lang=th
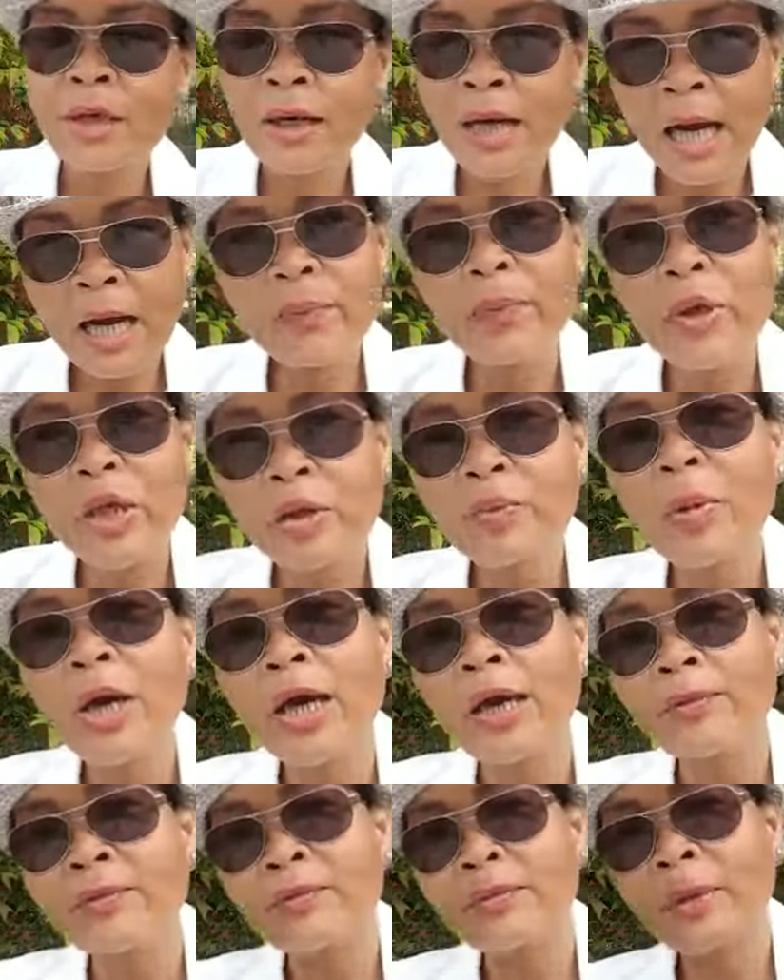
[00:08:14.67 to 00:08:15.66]
คักไปอีกแบ
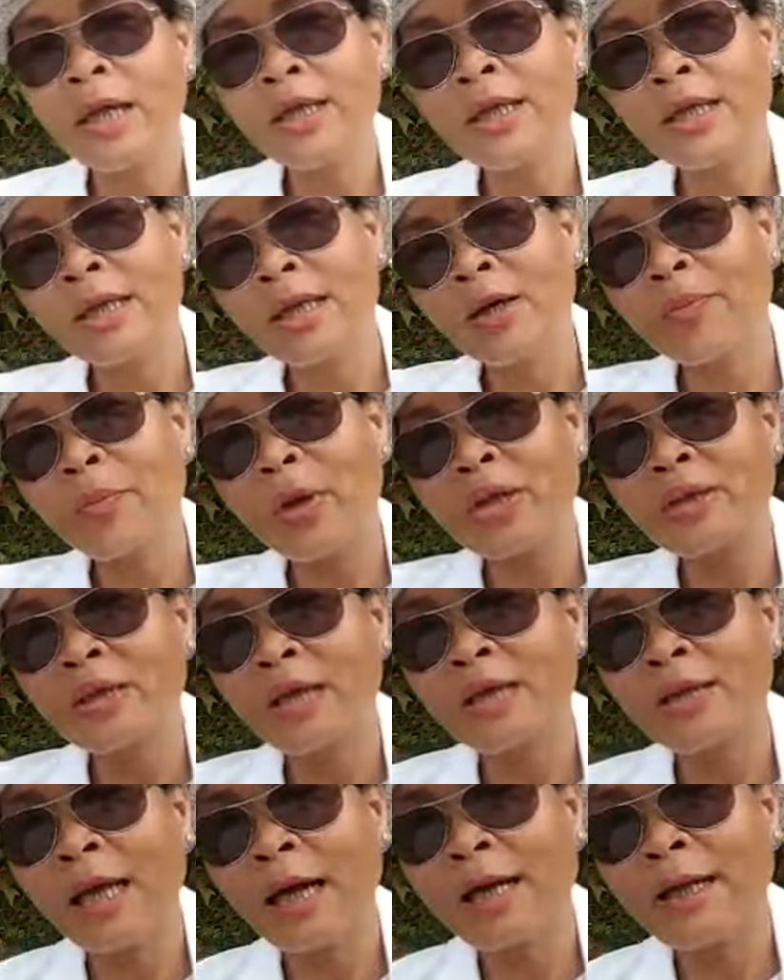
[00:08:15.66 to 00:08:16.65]
บ อันนี้ก็เป็น
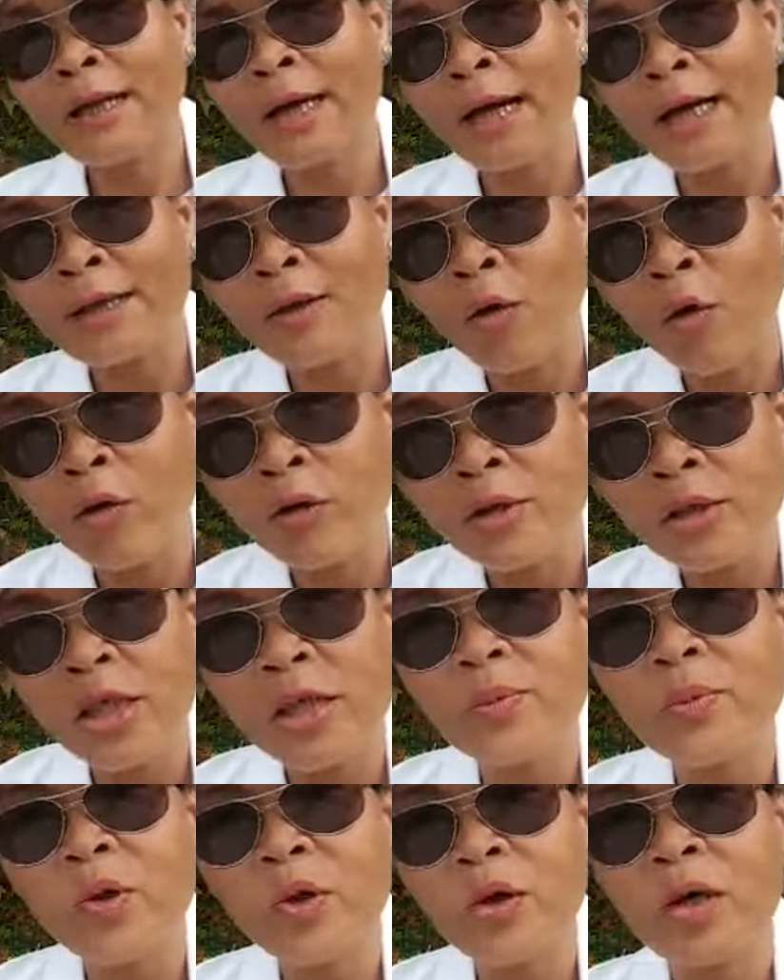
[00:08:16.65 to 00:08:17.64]
สไตล์การคง
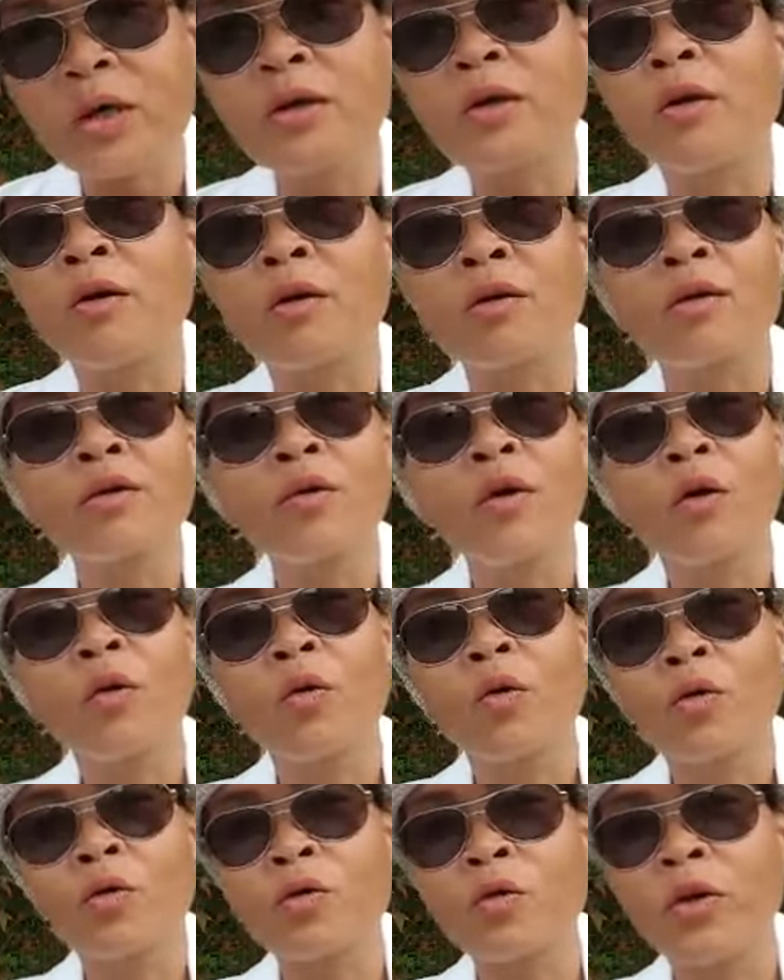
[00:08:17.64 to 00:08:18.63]
ซีบเนาะค่ะเนาะของ
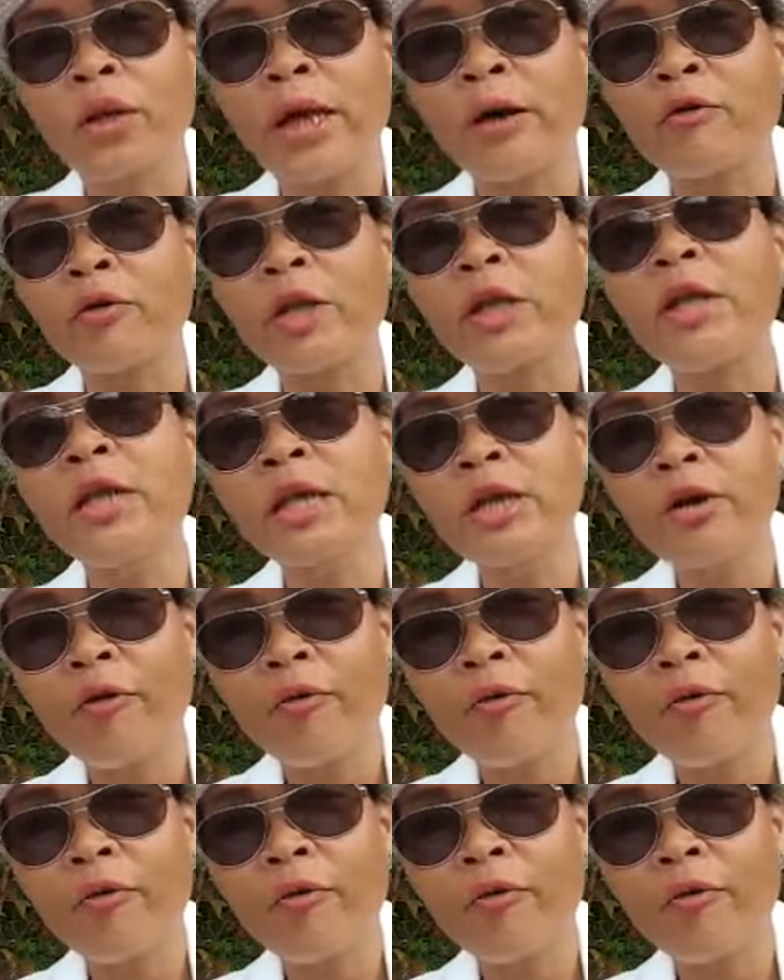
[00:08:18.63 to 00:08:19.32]
คนอยู่แถวนี้